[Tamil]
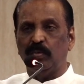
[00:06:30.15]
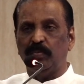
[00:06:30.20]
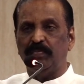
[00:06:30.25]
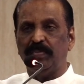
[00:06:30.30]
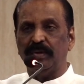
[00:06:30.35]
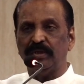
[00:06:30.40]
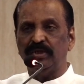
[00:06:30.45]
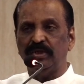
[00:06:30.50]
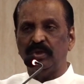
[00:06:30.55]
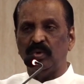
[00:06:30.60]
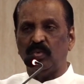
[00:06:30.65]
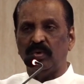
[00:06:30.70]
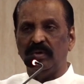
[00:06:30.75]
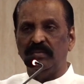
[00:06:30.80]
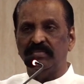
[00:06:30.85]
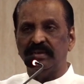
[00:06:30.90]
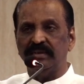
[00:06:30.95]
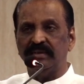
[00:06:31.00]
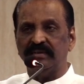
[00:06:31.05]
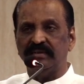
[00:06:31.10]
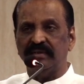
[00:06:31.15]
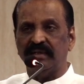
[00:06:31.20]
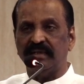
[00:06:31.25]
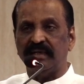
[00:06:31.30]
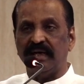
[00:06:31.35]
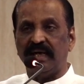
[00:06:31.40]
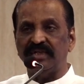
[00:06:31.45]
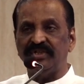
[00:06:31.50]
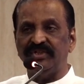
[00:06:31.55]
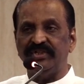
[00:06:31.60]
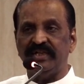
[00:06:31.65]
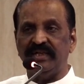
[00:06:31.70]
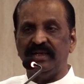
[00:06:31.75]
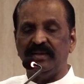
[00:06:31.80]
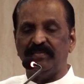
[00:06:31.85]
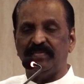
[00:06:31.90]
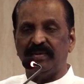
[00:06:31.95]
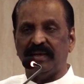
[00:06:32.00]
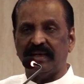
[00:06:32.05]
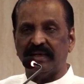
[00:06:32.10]
முப்பத்து ஒன்பதுக்கு காட்சி
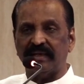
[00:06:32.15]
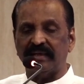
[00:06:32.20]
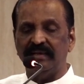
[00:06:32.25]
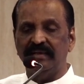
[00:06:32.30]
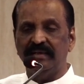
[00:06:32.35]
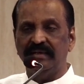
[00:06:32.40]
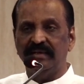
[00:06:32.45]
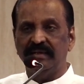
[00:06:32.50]
அளிப்பார்